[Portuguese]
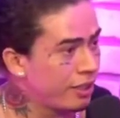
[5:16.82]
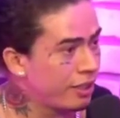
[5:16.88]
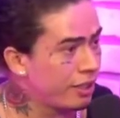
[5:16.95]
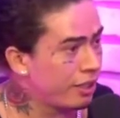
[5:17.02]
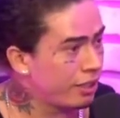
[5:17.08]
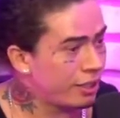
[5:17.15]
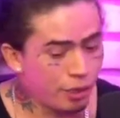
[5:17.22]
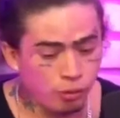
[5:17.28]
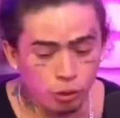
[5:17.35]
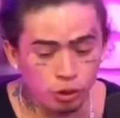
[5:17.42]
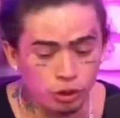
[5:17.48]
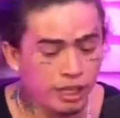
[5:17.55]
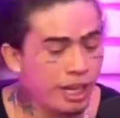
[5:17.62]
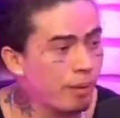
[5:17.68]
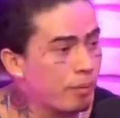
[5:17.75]
que eu
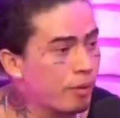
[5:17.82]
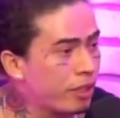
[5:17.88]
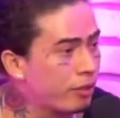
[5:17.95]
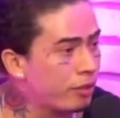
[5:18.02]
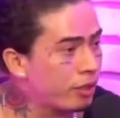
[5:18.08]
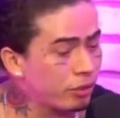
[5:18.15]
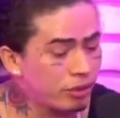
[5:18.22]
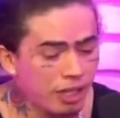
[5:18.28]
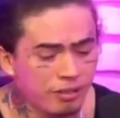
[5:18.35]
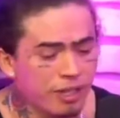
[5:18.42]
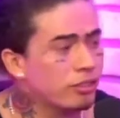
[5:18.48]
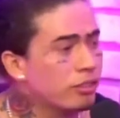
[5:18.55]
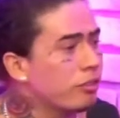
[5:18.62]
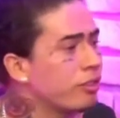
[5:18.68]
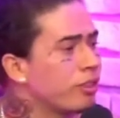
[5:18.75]
botei a mão, eu tava
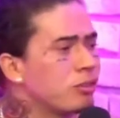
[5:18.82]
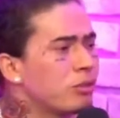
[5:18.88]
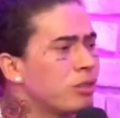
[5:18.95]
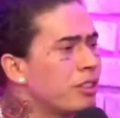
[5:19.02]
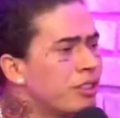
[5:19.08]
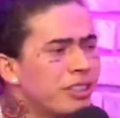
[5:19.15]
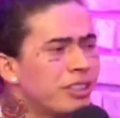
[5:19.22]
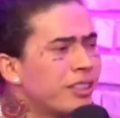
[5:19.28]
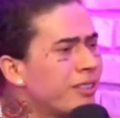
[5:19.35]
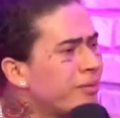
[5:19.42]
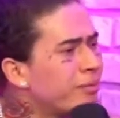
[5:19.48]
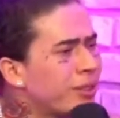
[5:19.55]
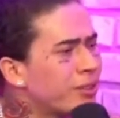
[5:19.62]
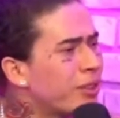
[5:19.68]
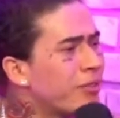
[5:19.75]
resolvendo coisa de
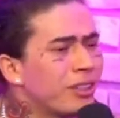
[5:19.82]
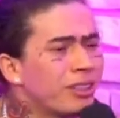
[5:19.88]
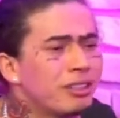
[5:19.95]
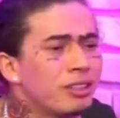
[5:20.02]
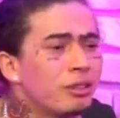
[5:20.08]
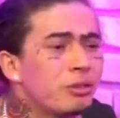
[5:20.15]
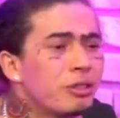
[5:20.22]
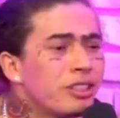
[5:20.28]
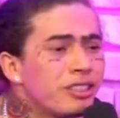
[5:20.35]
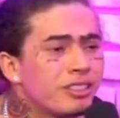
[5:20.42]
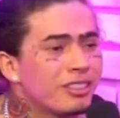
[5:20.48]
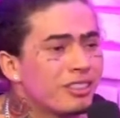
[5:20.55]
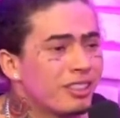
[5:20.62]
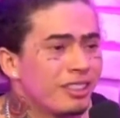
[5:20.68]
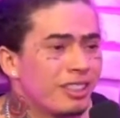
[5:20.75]
pessoal falando de Luísa,
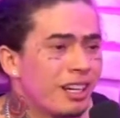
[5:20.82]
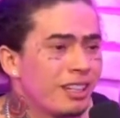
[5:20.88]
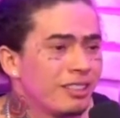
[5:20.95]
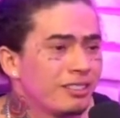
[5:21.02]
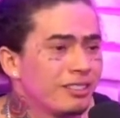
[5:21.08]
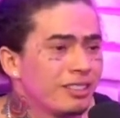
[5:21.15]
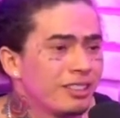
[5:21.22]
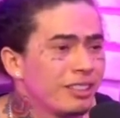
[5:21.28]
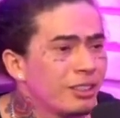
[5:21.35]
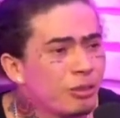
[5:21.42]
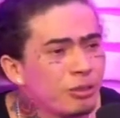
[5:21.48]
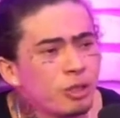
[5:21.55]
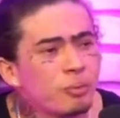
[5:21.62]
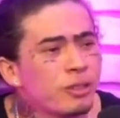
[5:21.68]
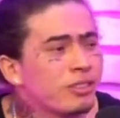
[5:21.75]
tá ligado? Então,
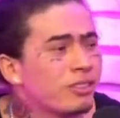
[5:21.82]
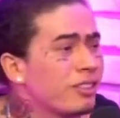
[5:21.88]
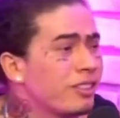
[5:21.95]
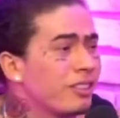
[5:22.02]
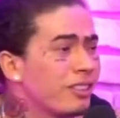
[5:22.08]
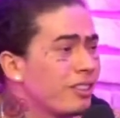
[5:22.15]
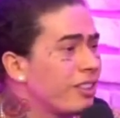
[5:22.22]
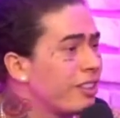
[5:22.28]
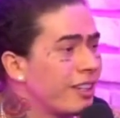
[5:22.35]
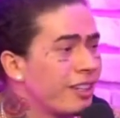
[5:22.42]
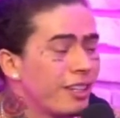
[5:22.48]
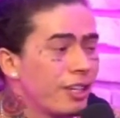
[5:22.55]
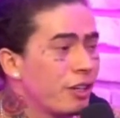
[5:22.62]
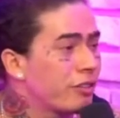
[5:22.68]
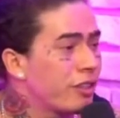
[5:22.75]
tipo assim,
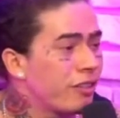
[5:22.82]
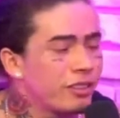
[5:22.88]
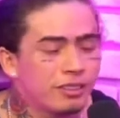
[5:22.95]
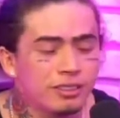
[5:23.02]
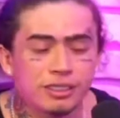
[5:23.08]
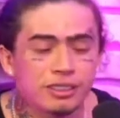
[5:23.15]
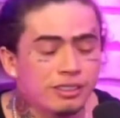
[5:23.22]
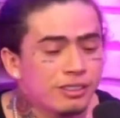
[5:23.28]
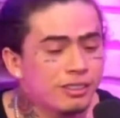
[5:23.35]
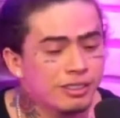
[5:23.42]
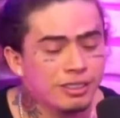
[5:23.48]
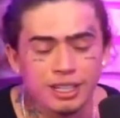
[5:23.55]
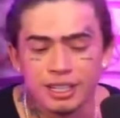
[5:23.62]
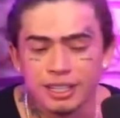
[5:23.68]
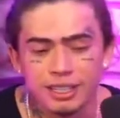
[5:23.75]
eu ficava assim,
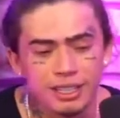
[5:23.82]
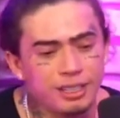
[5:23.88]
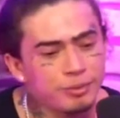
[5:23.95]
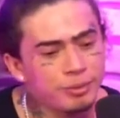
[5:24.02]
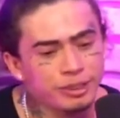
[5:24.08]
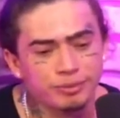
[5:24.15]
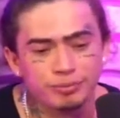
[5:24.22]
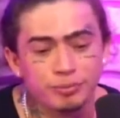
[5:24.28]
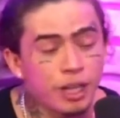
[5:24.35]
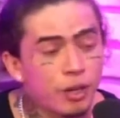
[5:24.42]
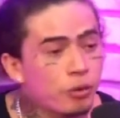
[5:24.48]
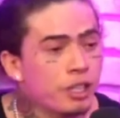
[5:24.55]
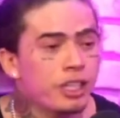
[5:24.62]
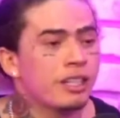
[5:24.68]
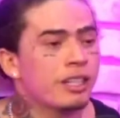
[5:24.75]
caralho, mano, não
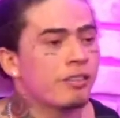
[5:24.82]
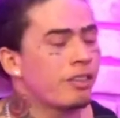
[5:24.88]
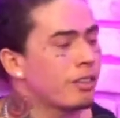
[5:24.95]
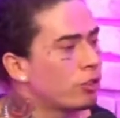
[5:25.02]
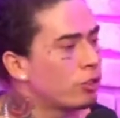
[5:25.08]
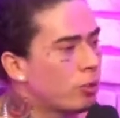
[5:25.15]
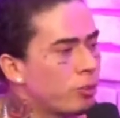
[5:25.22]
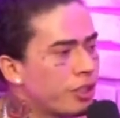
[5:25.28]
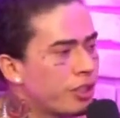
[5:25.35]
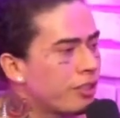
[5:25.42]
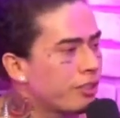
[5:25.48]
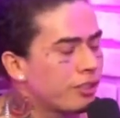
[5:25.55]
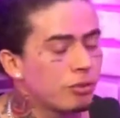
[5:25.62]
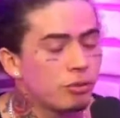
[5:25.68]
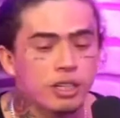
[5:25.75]
queria estar tá falando sobre
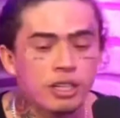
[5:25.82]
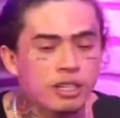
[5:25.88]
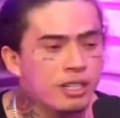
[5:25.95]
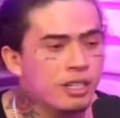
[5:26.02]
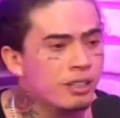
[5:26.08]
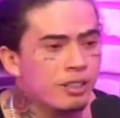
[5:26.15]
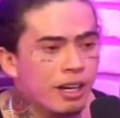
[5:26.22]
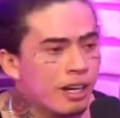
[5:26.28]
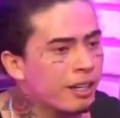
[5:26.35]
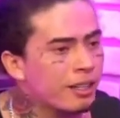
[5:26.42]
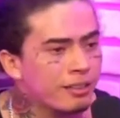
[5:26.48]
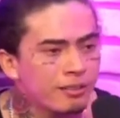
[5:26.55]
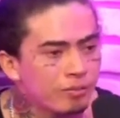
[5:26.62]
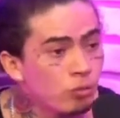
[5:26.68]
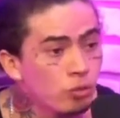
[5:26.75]
isso, não queria estar, tá,
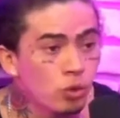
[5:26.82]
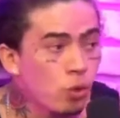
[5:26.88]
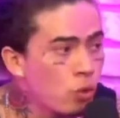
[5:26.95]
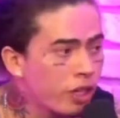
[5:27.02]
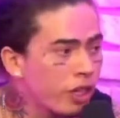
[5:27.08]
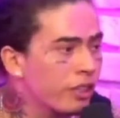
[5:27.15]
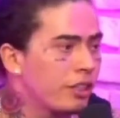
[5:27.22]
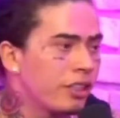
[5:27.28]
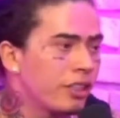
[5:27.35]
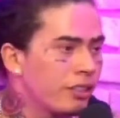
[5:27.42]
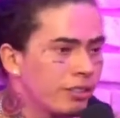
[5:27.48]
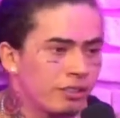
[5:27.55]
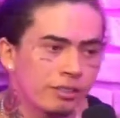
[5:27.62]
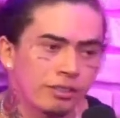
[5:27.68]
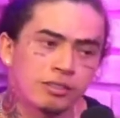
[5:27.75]
nunca
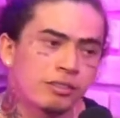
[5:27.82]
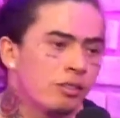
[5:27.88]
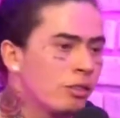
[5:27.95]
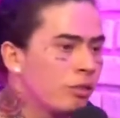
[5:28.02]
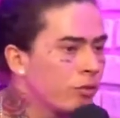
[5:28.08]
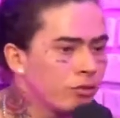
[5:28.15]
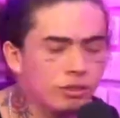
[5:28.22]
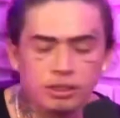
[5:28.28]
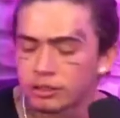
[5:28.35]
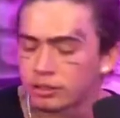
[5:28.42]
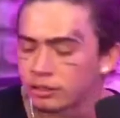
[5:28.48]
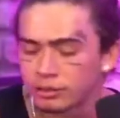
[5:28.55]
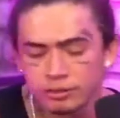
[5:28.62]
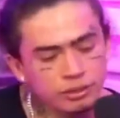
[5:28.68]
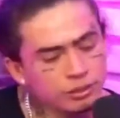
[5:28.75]
nisso, quis. né? Não tá nunca, queria estar tá
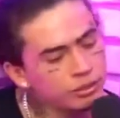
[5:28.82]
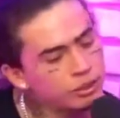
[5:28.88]
envolvido nunca,